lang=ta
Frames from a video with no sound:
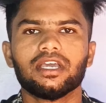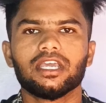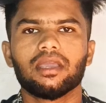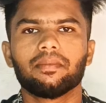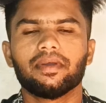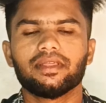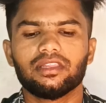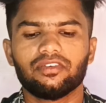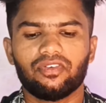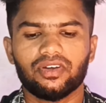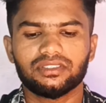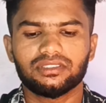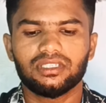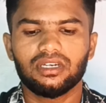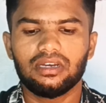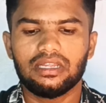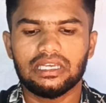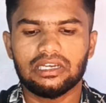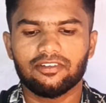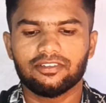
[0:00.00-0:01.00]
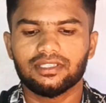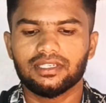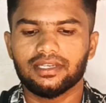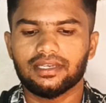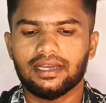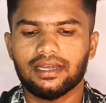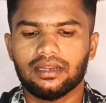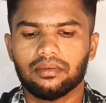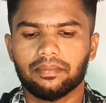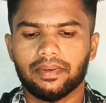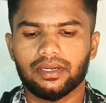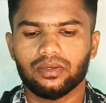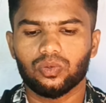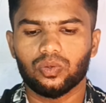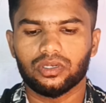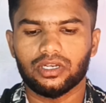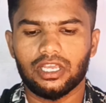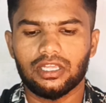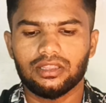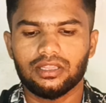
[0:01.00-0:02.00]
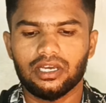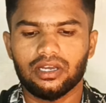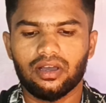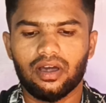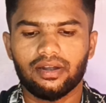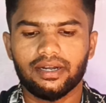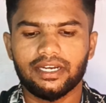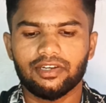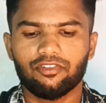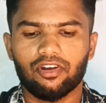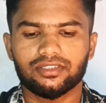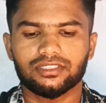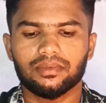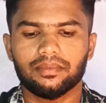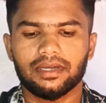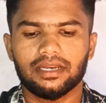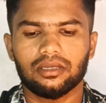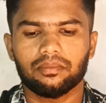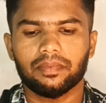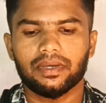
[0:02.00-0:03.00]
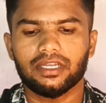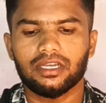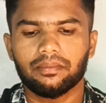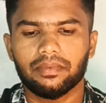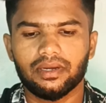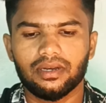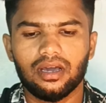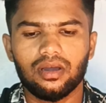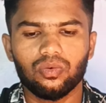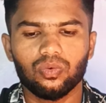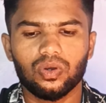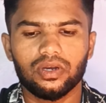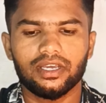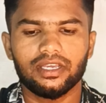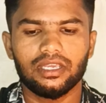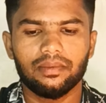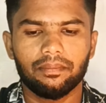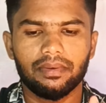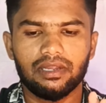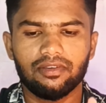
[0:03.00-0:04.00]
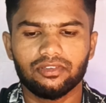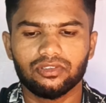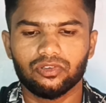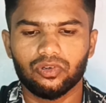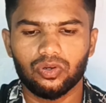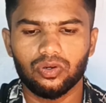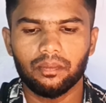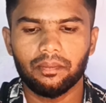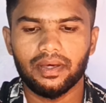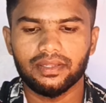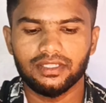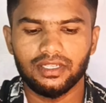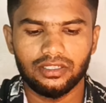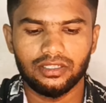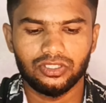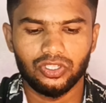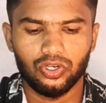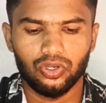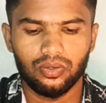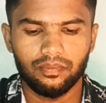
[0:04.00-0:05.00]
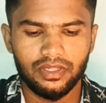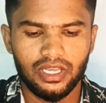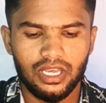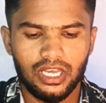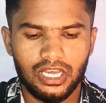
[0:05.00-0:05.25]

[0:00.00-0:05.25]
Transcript: இப்போ இந்த ஃபஸ்ட்டு லிங்க் வந்து நீங்கள் கிளிக் பண்ணிக்கோங்க இந்த காண்டாக்ட் வாட்ஸ்அப் கிளிக் பண்ணி அப்படின்னா உங்களுக்கு இப்படி வந்து வரும் பார்த்தீங்கன்னா தெரியும்